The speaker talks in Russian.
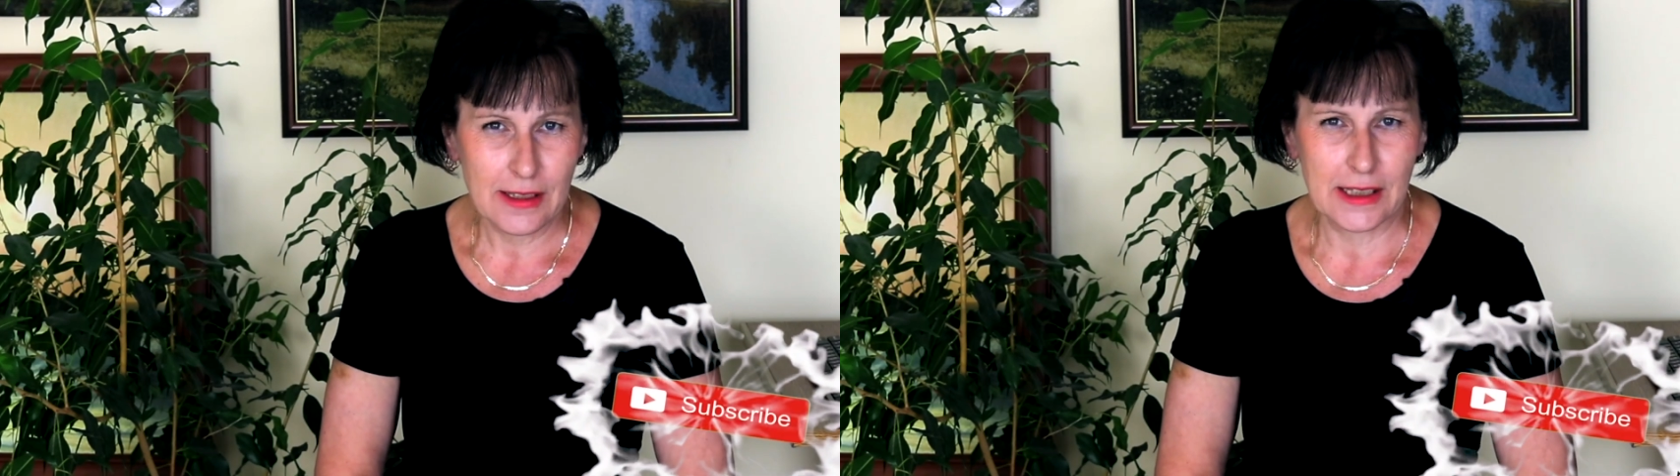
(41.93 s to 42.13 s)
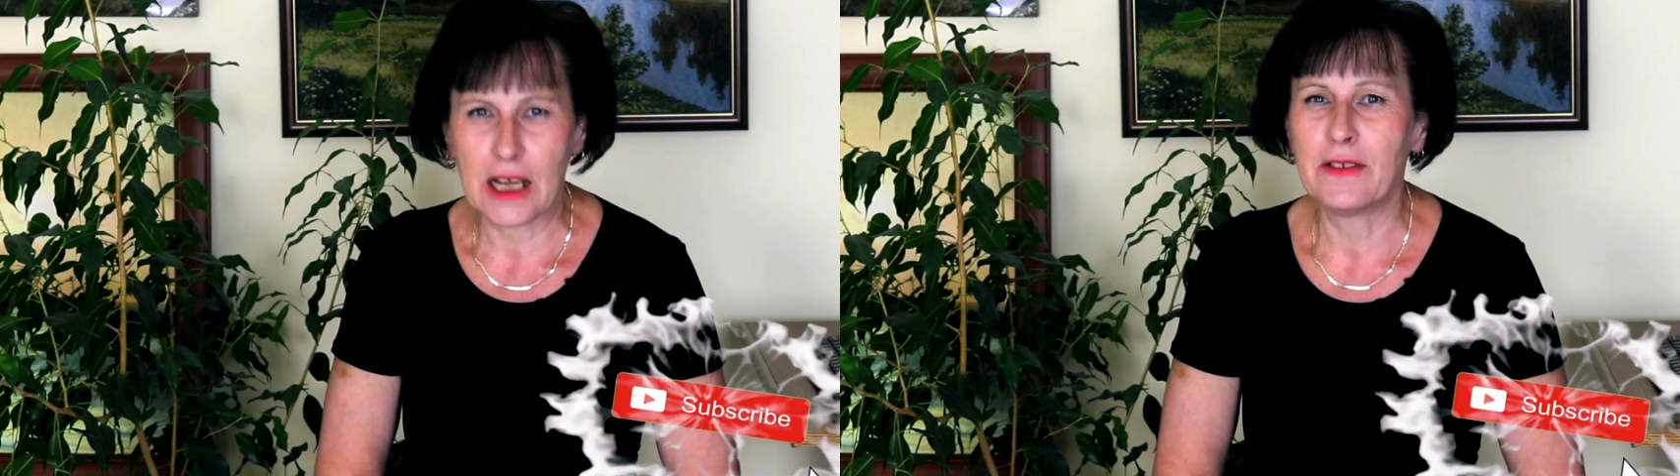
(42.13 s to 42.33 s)

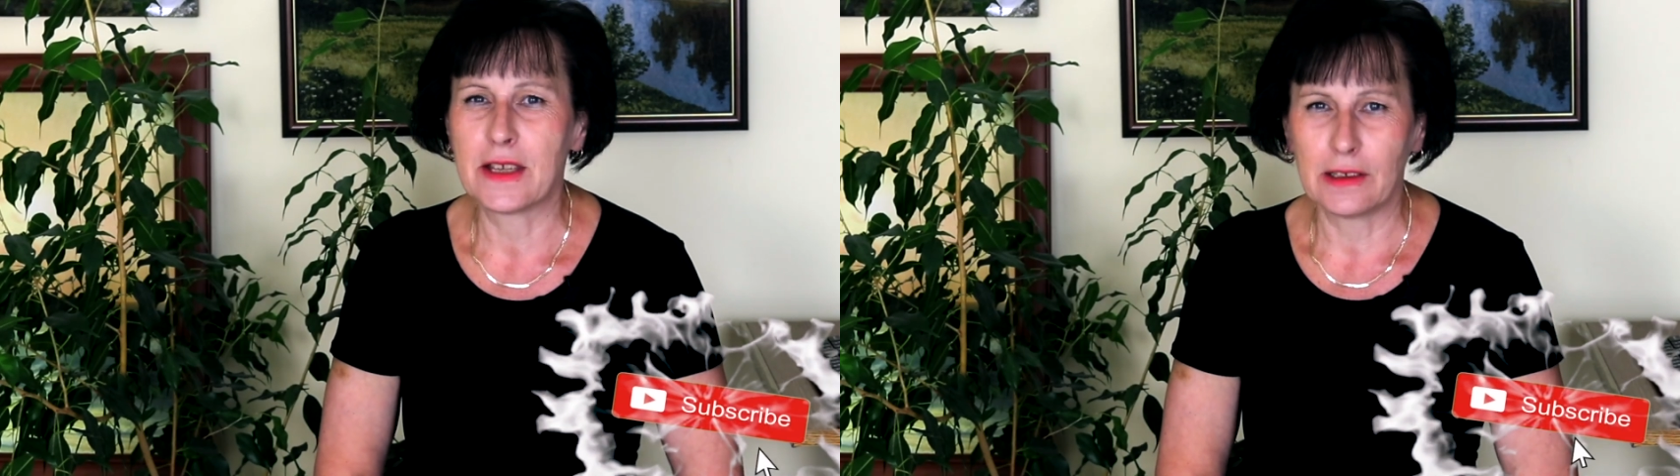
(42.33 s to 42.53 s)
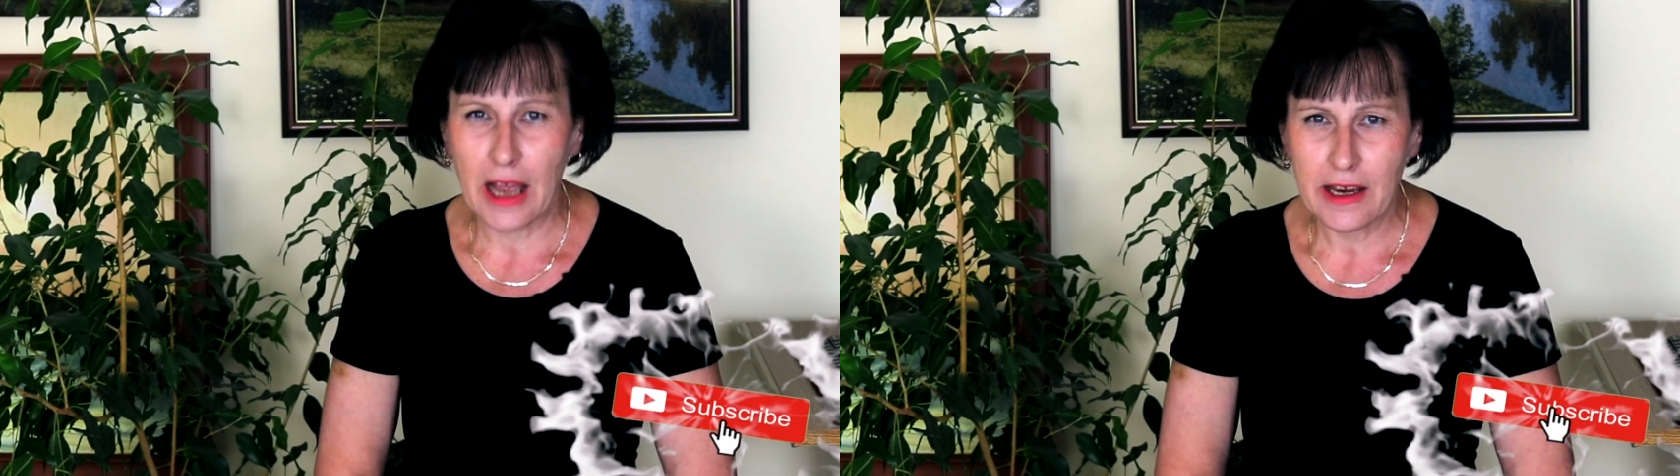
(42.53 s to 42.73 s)

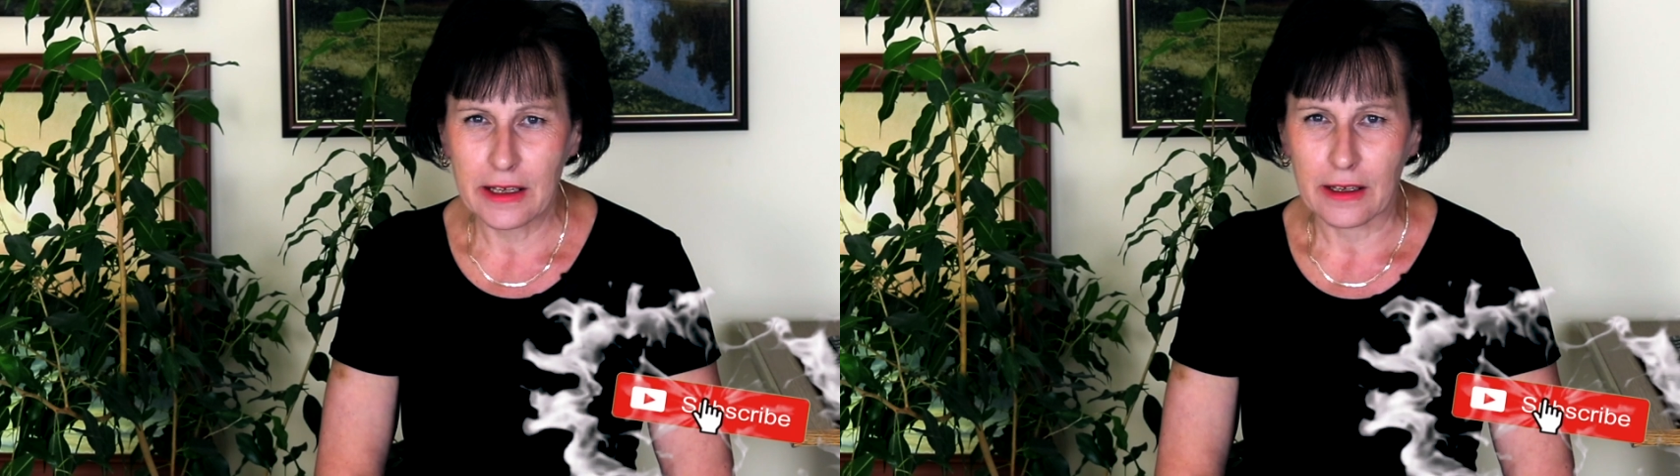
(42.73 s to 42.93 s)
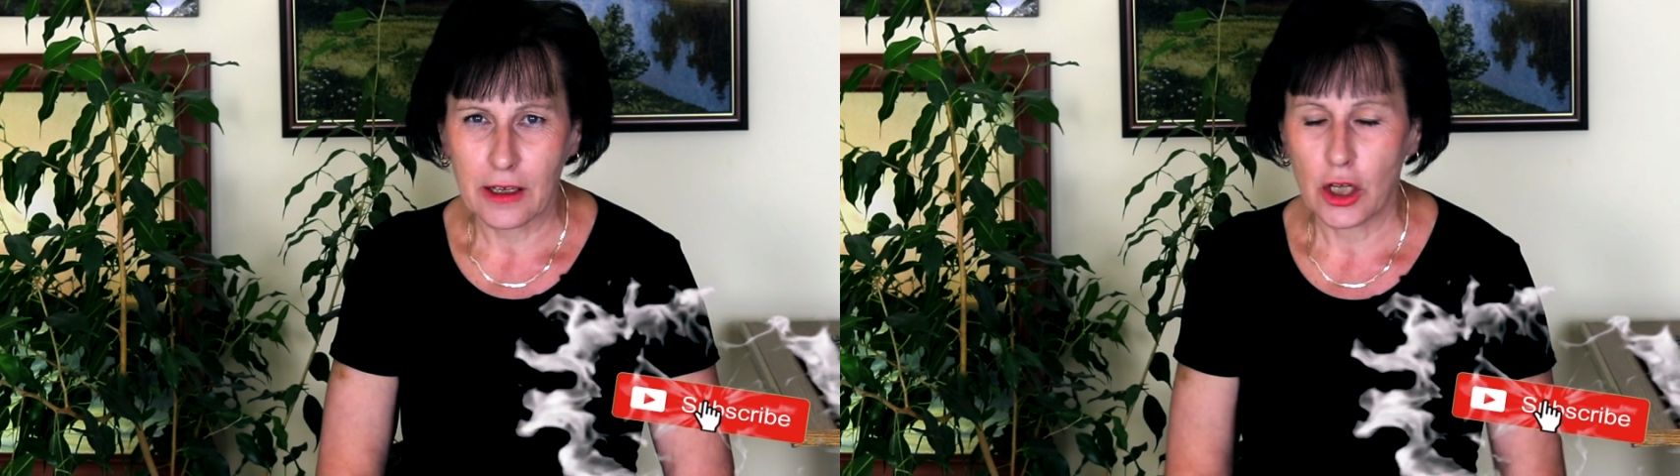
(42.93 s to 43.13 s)
ставьте
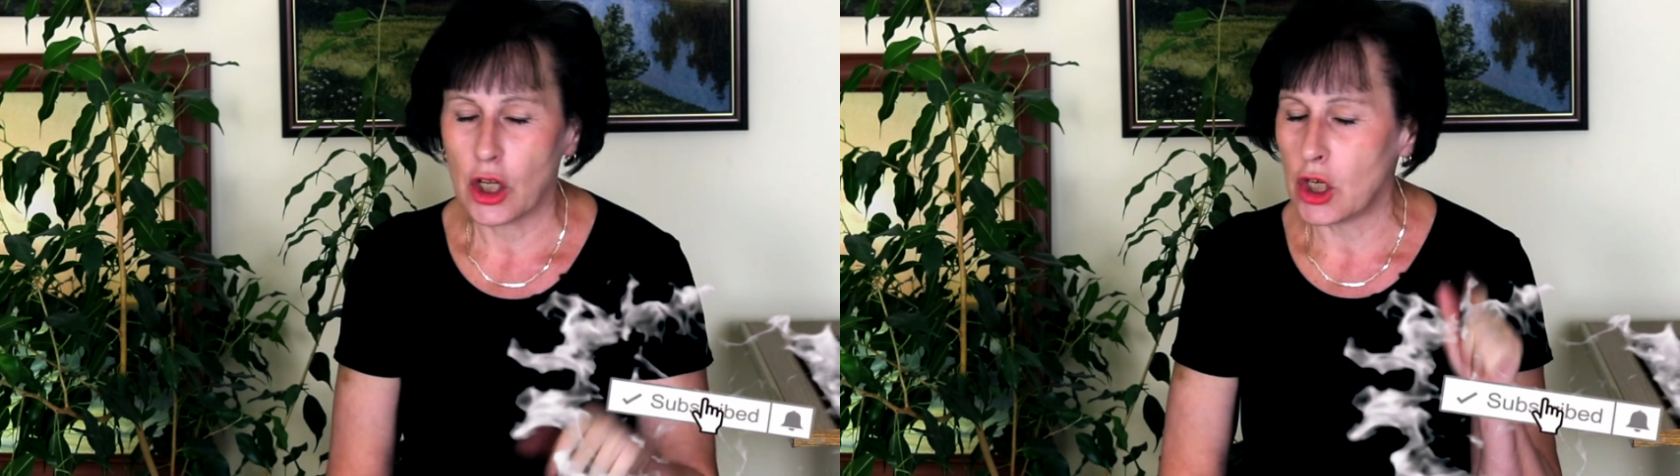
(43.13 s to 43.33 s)
лайки и